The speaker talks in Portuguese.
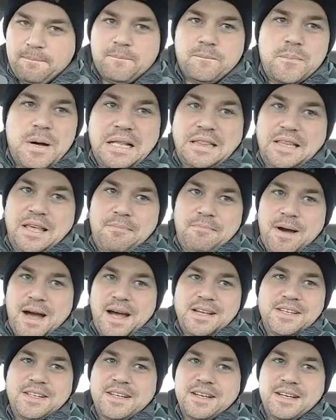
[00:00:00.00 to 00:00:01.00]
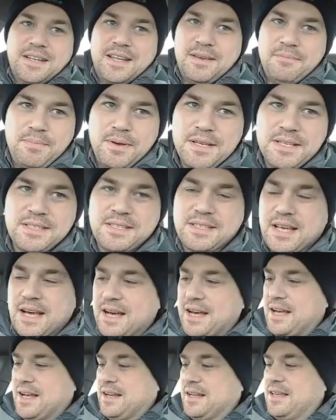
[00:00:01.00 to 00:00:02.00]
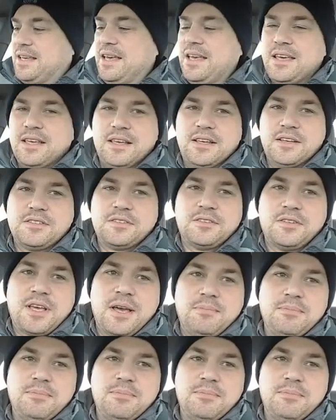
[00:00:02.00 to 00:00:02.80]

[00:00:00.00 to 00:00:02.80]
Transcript: matemática nem pensar. Que isso, que